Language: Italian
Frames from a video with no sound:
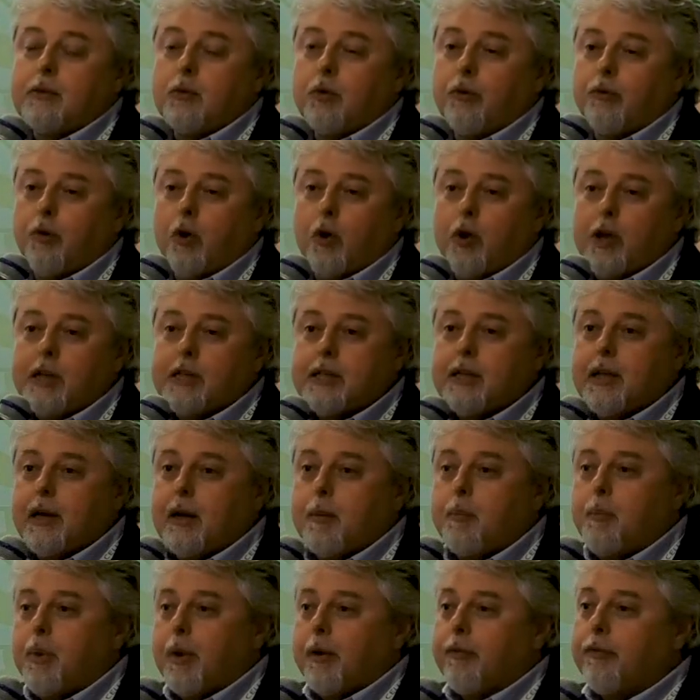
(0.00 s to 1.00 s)
dovrò
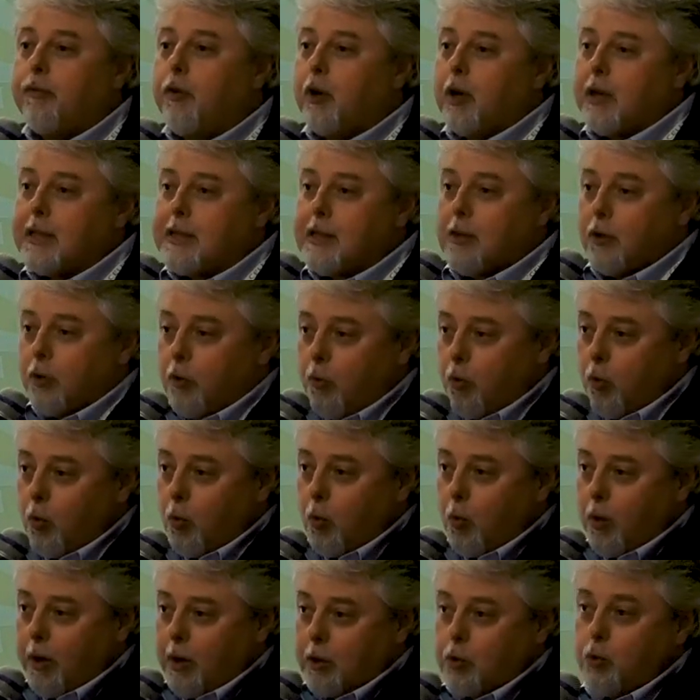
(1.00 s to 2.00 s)
essere per forza
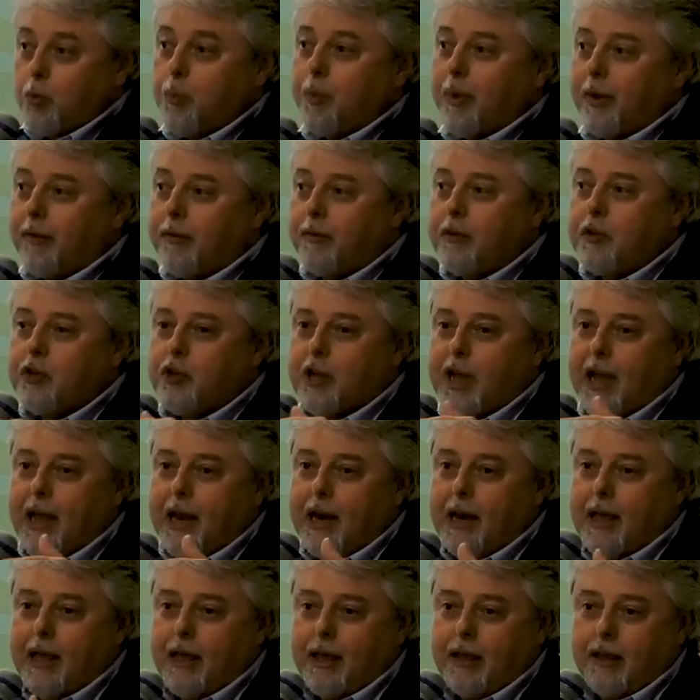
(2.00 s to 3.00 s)
comunque
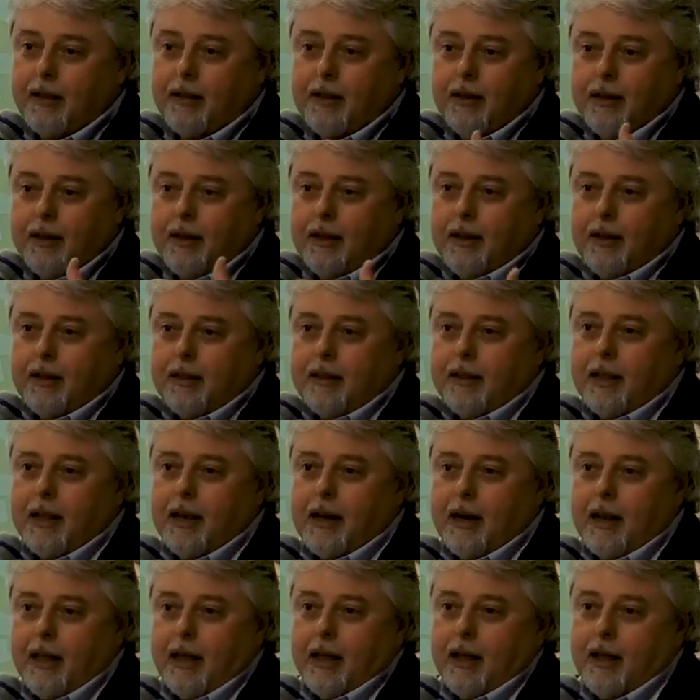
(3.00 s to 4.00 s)
superficiale
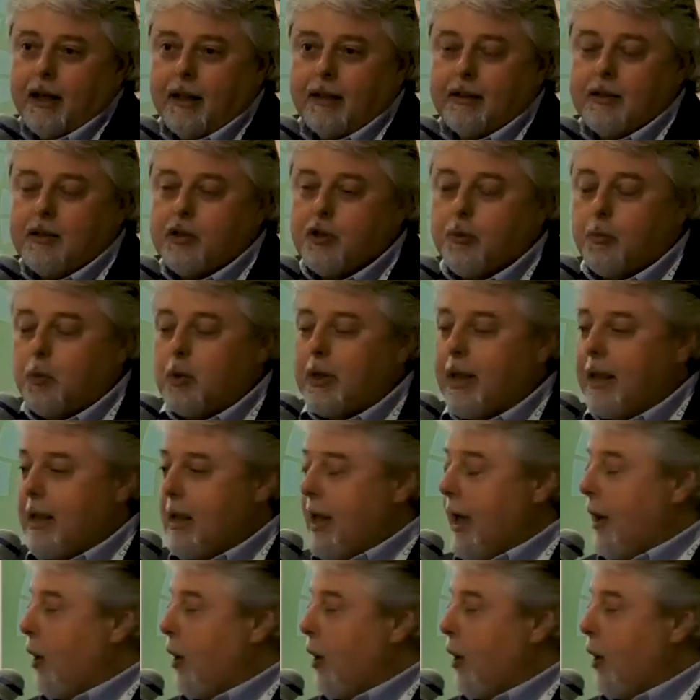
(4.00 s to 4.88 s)
nella, diciamo, negli